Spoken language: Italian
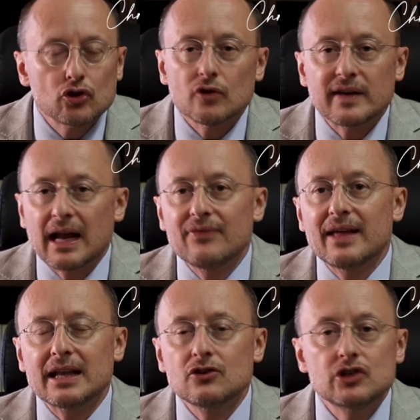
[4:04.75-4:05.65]
dovrei
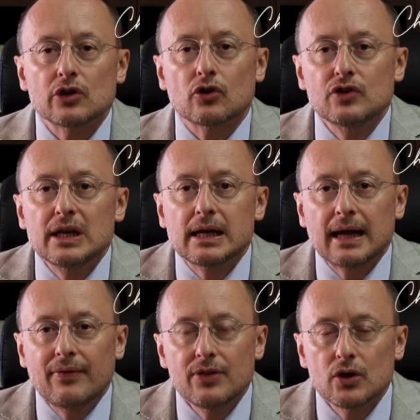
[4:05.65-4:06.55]
andare in giro con il
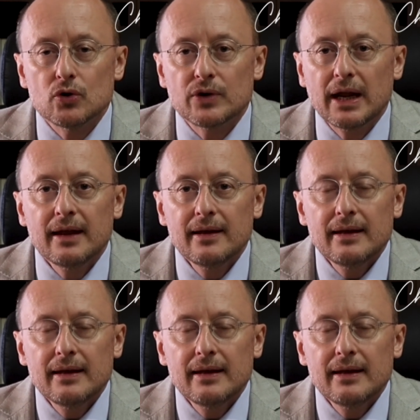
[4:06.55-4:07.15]
cannone